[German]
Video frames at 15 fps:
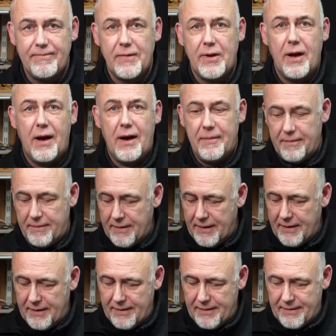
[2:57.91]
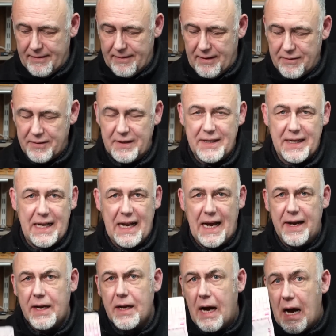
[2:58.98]
ja, also diese
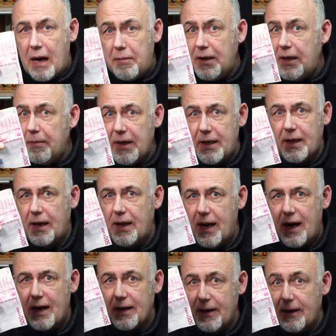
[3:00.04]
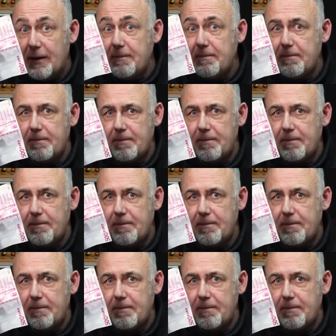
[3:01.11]
kleine Gabel, die mit drin lag, ne,